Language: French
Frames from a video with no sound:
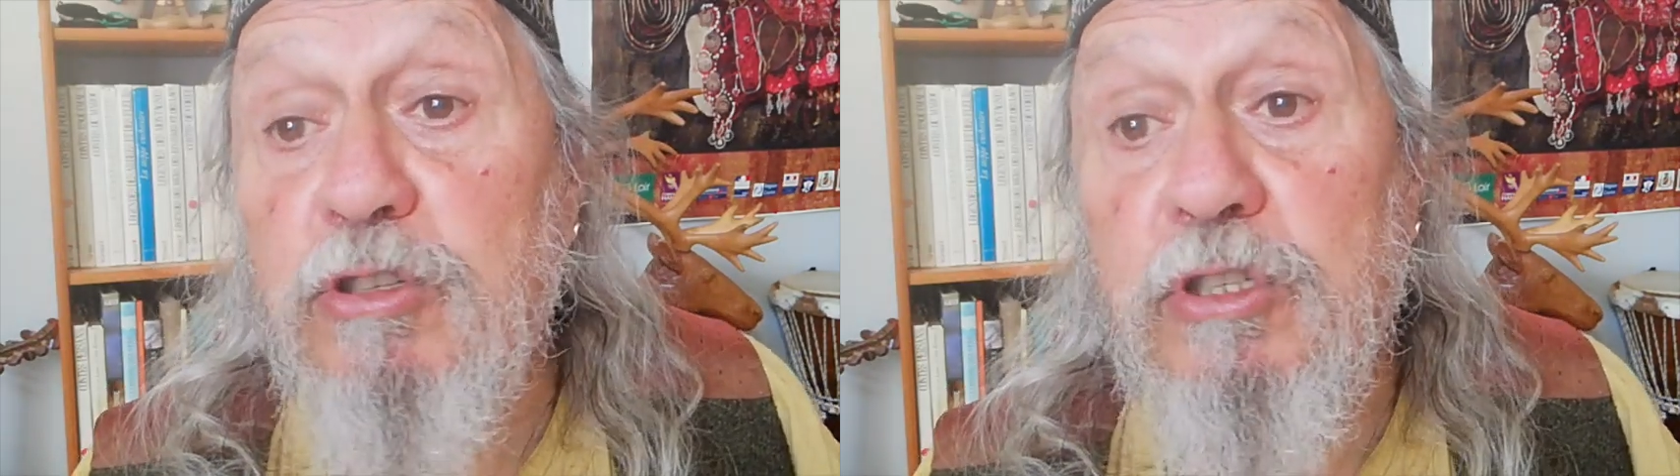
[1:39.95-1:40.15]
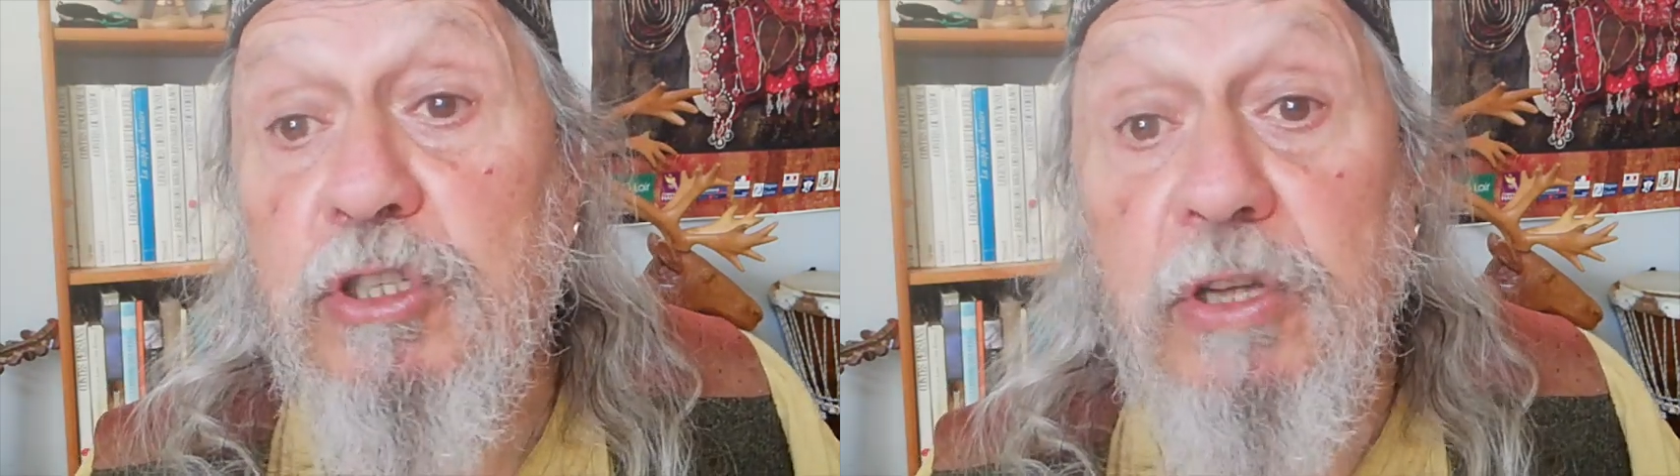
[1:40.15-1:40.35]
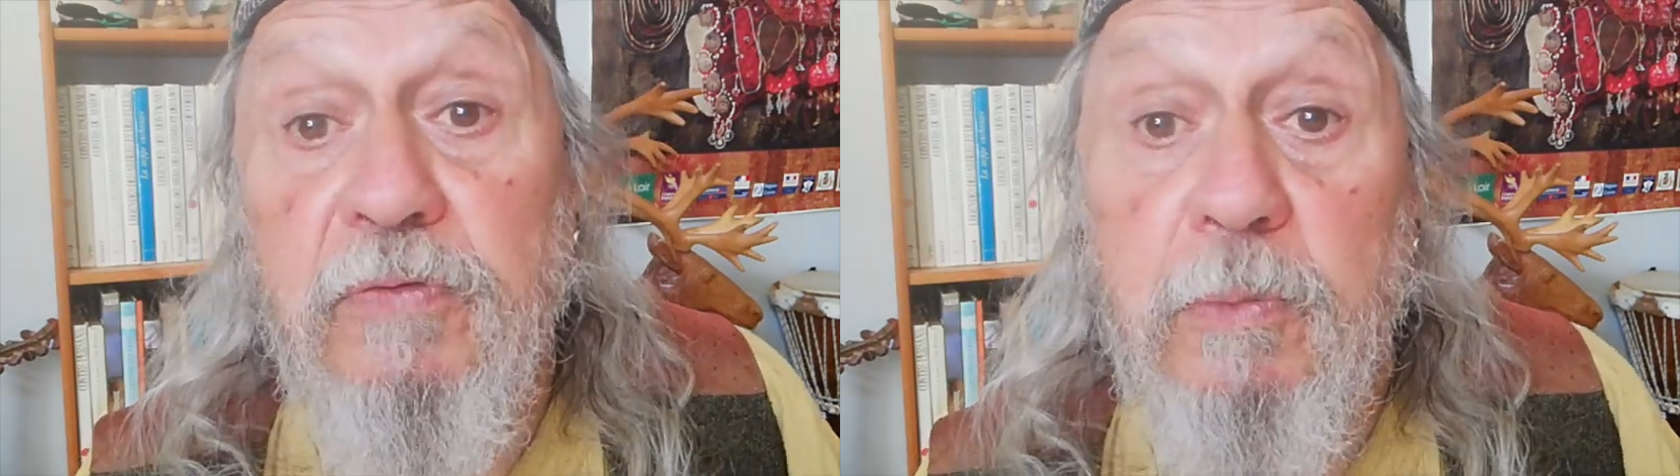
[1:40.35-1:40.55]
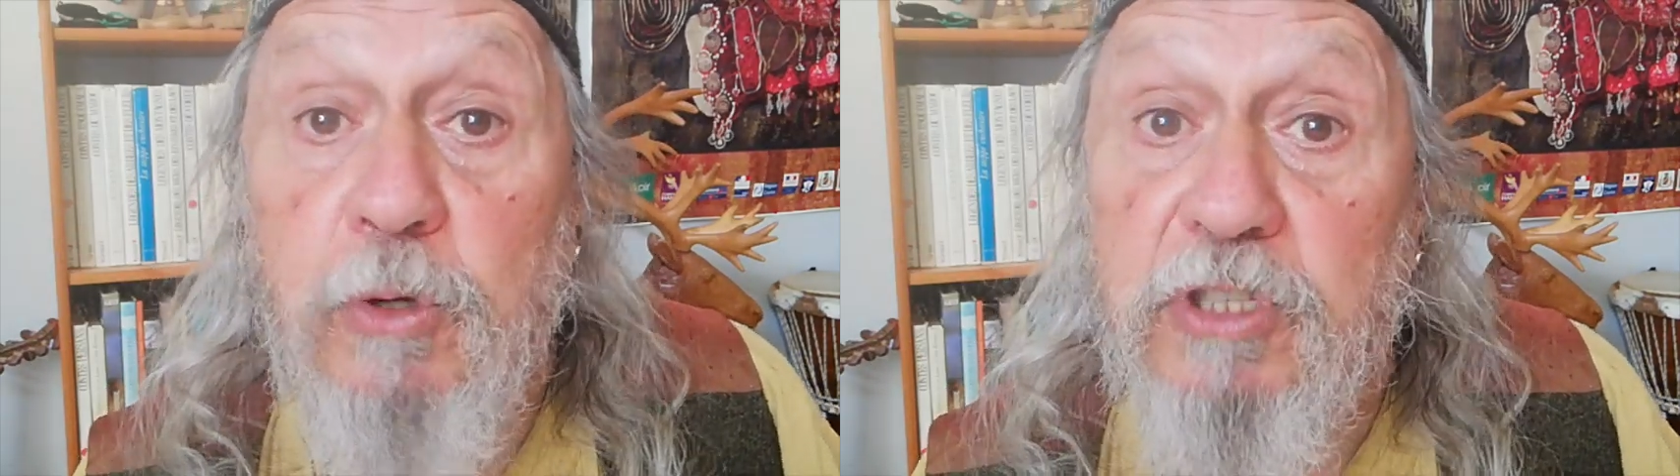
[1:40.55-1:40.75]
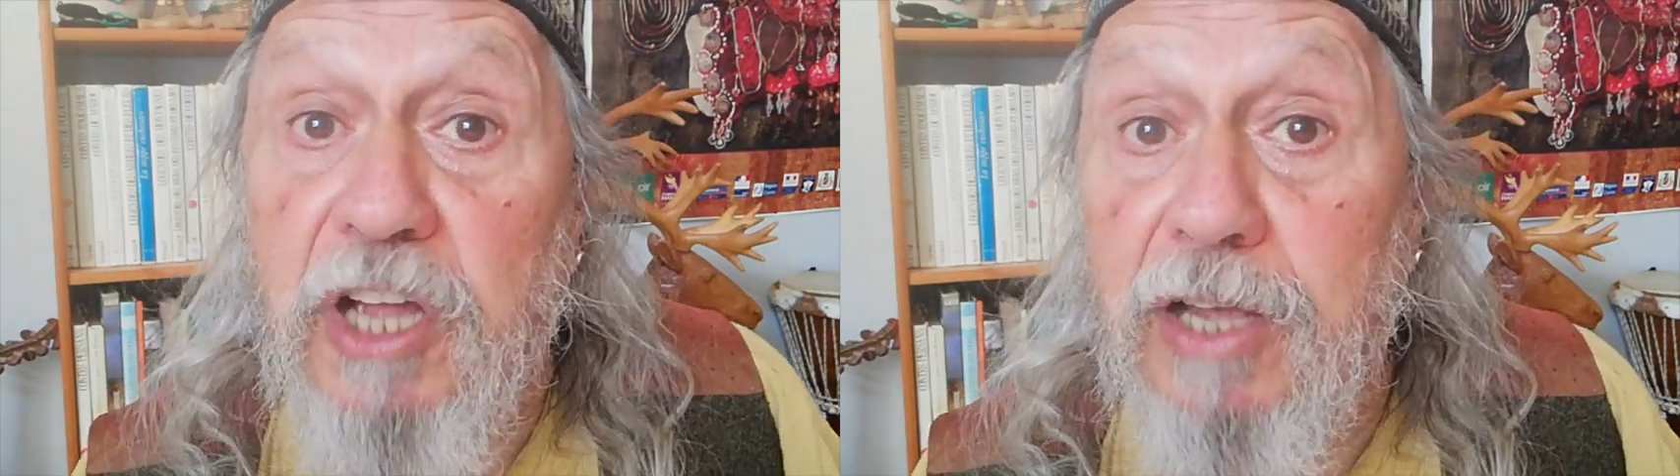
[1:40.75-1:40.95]
c'est fait
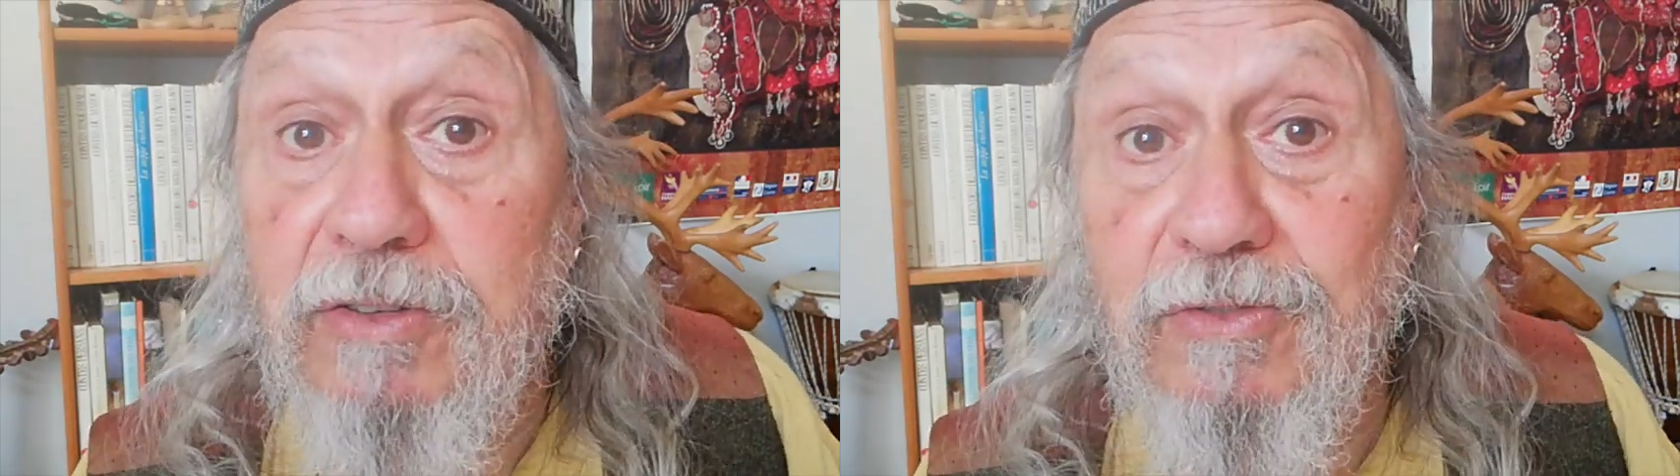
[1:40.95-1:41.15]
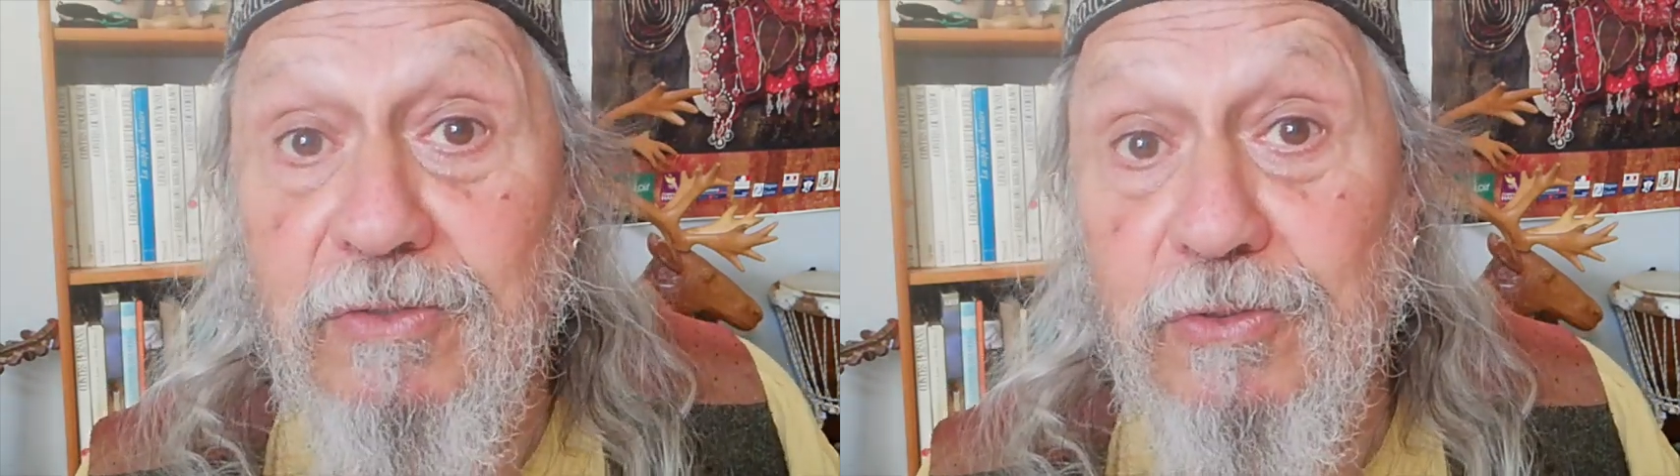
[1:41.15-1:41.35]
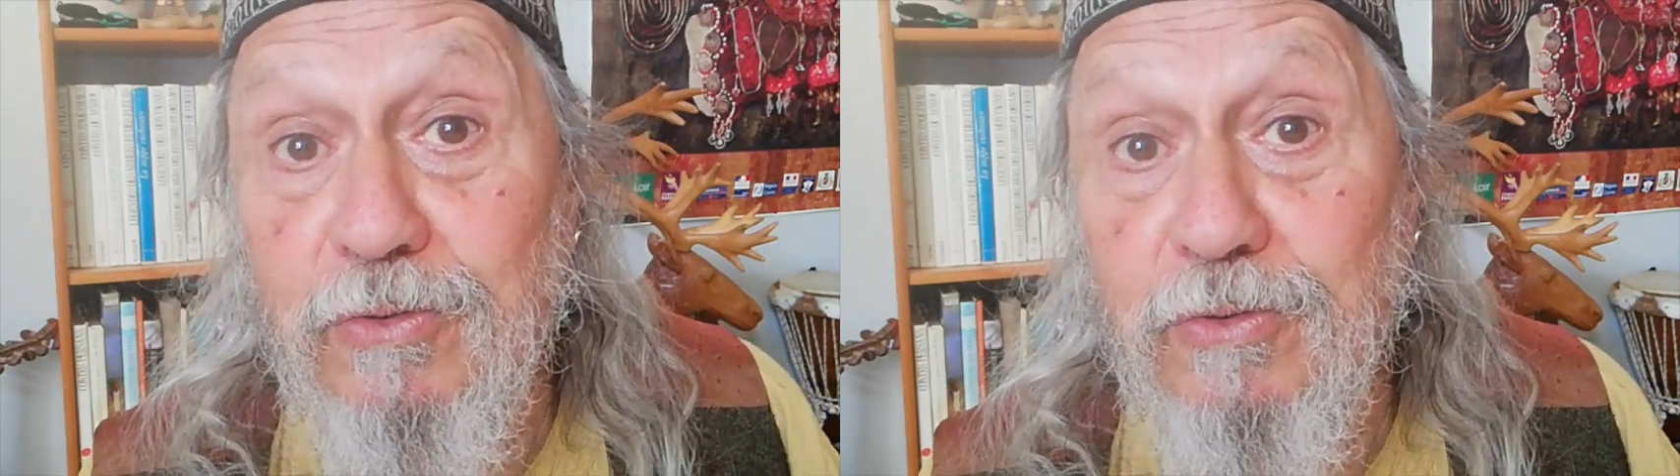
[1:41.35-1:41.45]
pour ça.